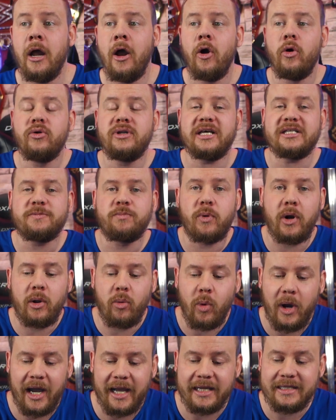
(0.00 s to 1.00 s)
und dass Bray
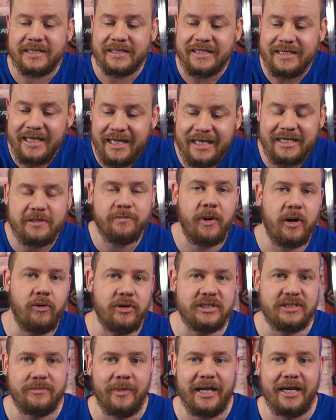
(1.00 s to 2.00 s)
Wyatt nicht bei
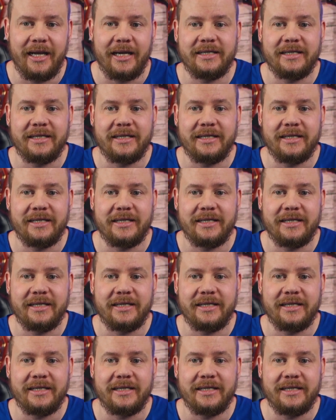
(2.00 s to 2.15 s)
WrestleMania